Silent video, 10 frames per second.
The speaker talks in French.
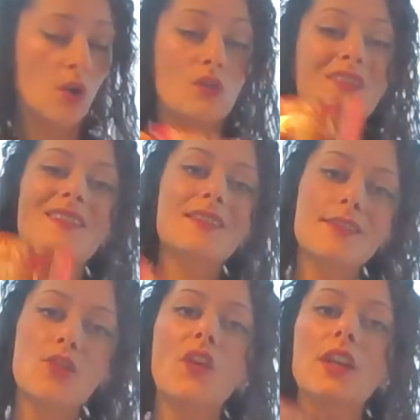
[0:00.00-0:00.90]
en
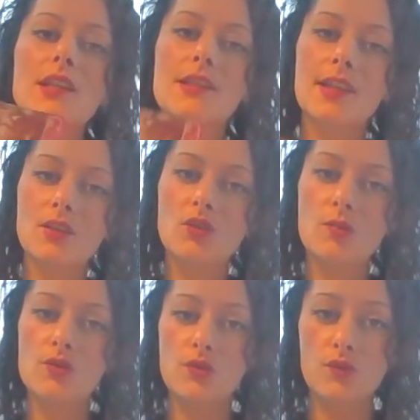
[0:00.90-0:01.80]
décidant
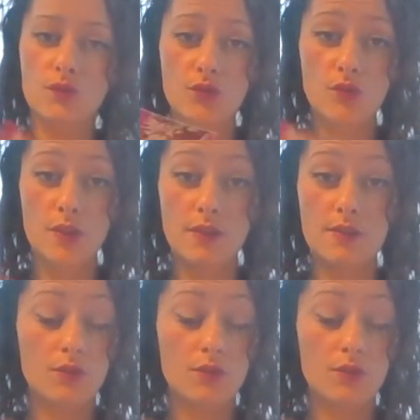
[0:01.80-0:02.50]
exactement ce que vous souhaitez,